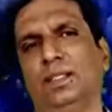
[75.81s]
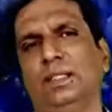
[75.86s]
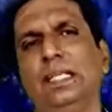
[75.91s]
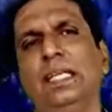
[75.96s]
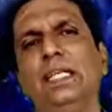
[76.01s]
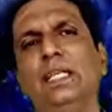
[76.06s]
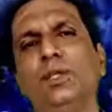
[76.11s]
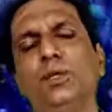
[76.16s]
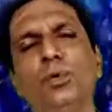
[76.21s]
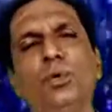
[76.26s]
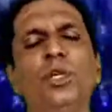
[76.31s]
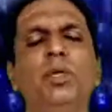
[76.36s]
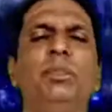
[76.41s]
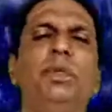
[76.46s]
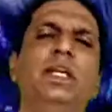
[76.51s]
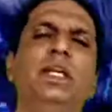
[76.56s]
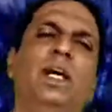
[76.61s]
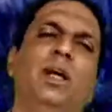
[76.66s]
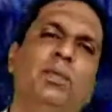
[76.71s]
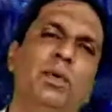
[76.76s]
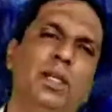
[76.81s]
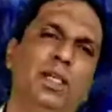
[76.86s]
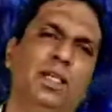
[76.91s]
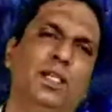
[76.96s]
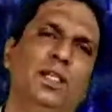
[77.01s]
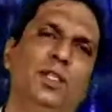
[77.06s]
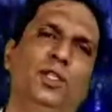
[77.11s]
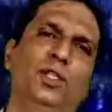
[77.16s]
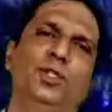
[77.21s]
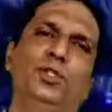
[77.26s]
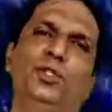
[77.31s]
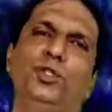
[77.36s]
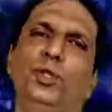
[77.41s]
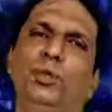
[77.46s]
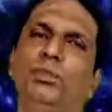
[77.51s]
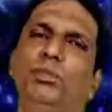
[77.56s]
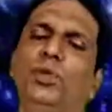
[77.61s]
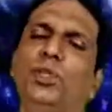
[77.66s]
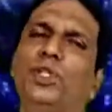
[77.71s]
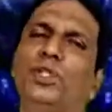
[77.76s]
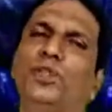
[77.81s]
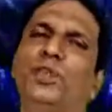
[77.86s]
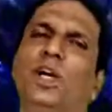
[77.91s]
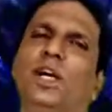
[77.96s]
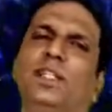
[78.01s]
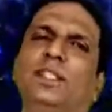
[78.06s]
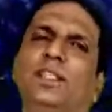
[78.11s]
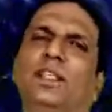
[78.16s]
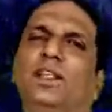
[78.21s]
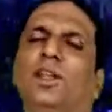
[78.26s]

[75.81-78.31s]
यानी कोई भी अमल जो मुतवा